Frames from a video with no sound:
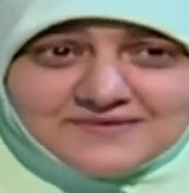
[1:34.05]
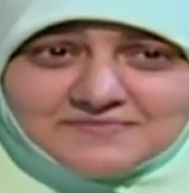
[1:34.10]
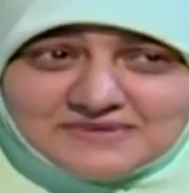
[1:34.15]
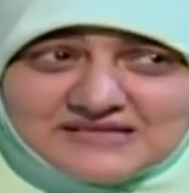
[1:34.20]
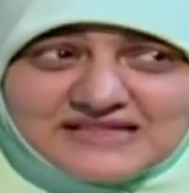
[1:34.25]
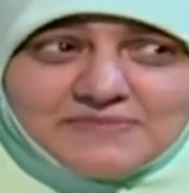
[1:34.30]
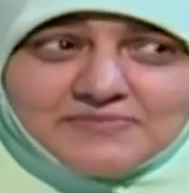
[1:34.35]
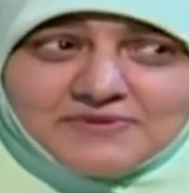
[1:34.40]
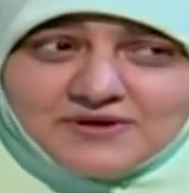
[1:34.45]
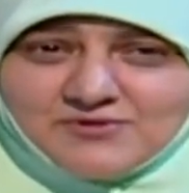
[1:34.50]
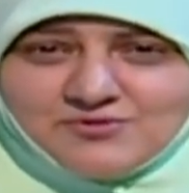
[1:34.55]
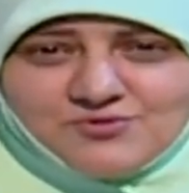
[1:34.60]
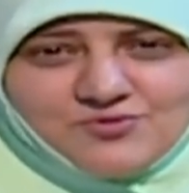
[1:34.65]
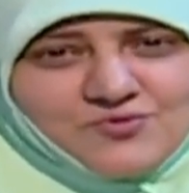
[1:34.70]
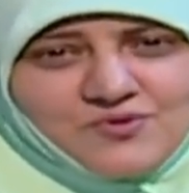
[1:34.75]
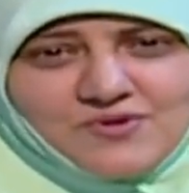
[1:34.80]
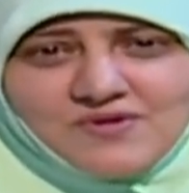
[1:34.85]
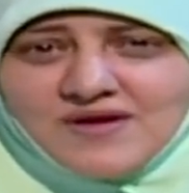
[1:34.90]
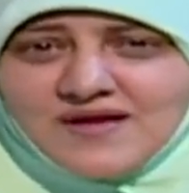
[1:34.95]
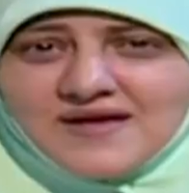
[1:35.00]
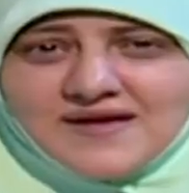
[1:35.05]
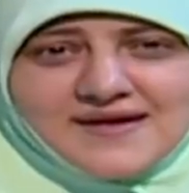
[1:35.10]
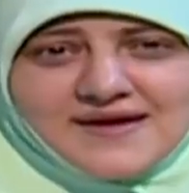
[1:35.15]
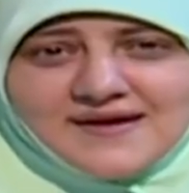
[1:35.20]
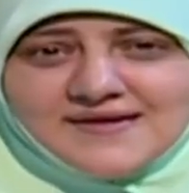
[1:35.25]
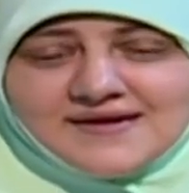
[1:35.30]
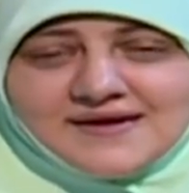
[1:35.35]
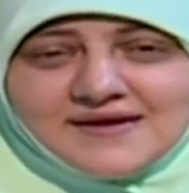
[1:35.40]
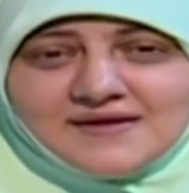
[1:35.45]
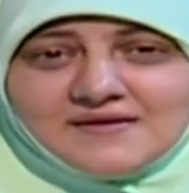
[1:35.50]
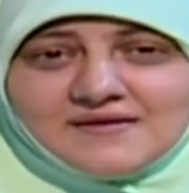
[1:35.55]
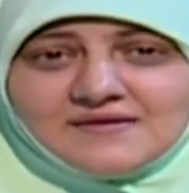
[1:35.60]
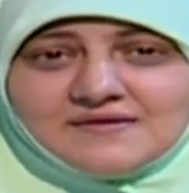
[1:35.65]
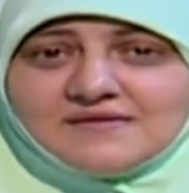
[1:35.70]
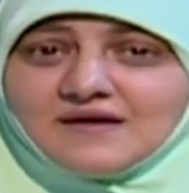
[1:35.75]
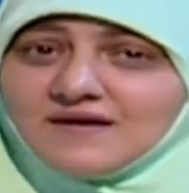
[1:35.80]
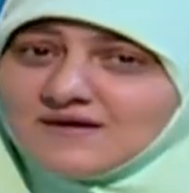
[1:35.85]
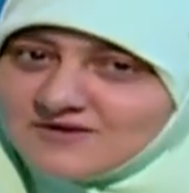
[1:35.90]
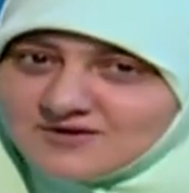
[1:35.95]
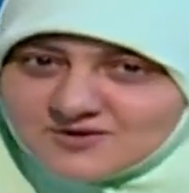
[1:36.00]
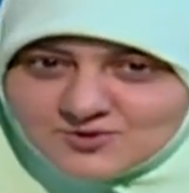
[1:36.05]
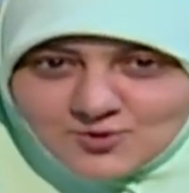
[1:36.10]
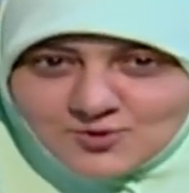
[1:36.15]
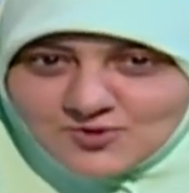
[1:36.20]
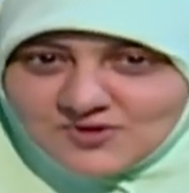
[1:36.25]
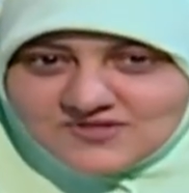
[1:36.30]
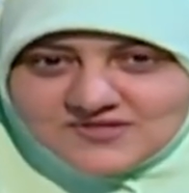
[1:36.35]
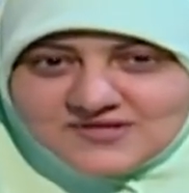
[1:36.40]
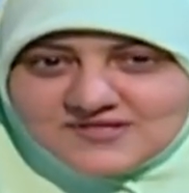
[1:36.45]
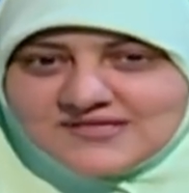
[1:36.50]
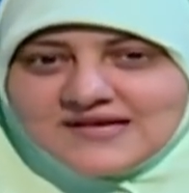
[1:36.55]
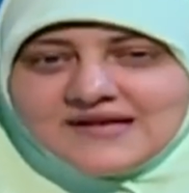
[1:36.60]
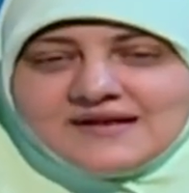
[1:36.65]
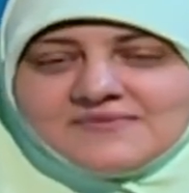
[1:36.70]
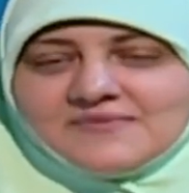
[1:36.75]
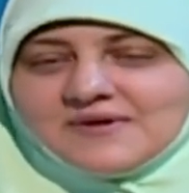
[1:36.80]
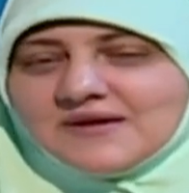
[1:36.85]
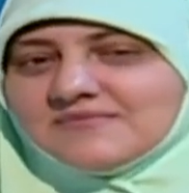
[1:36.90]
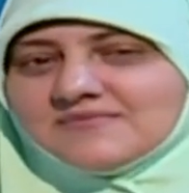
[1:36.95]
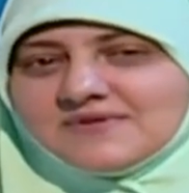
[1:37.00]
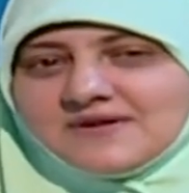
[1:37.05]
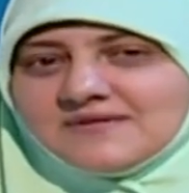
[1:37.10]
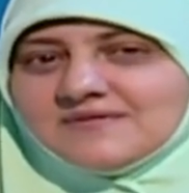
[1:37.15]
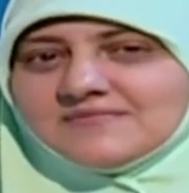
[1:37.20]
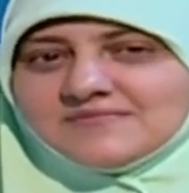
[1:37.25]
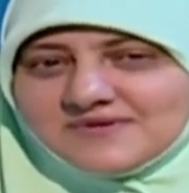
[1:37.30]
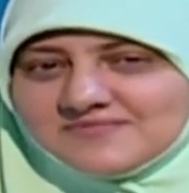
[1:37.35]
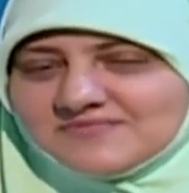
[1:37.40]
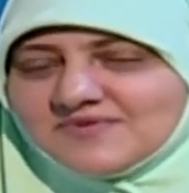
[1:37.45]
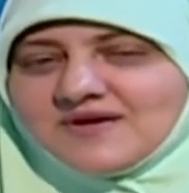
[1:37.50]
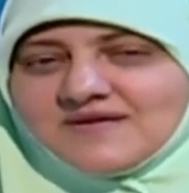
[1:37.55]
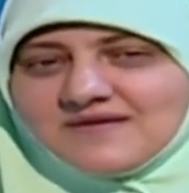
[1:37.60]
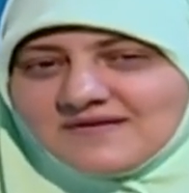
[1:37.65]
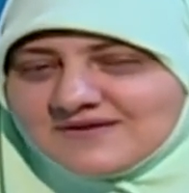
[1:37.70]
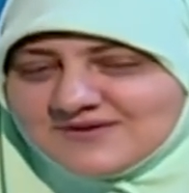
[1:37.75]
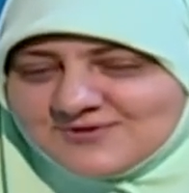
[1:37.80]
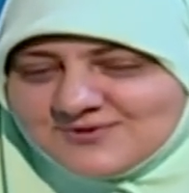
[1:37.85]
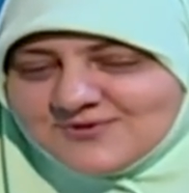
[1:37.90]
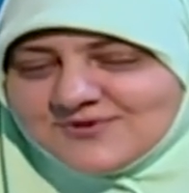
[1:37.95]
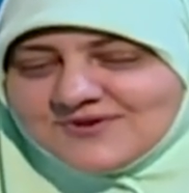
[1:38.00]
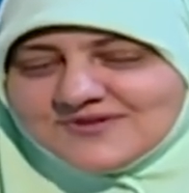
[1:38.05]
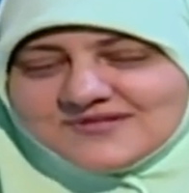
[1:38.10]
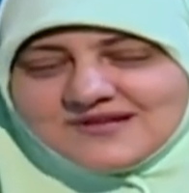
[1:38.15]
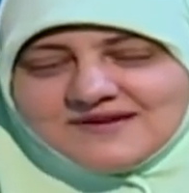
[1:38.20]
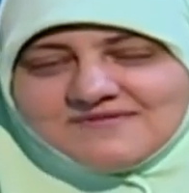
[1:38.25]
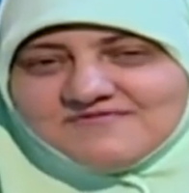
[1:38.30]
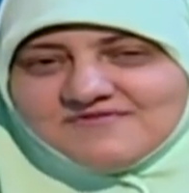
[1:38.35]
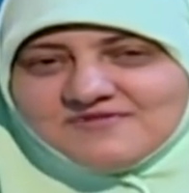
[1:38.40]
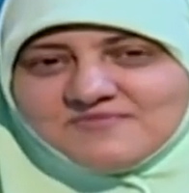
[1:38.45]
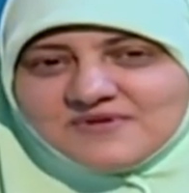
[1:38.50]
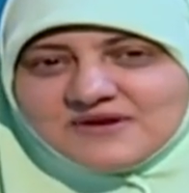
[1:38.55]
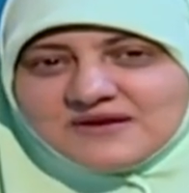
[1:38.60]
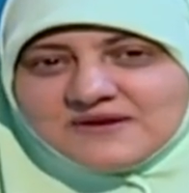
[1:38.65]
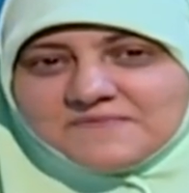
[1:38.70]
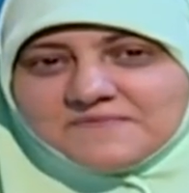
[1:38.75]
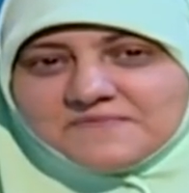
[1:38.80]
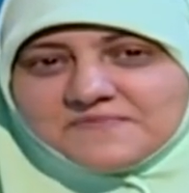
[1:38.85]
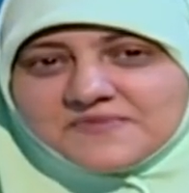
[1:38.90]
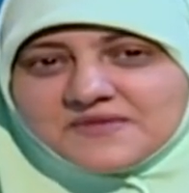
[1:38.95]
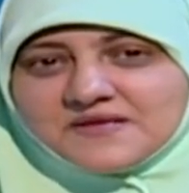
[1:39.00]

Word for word: بتبكي وتقول والله يعني كده ترى رسول الله صلى الله عليه وسلم يعني ترى ترى الرسول الله صلى الله عليه وسلم في المنام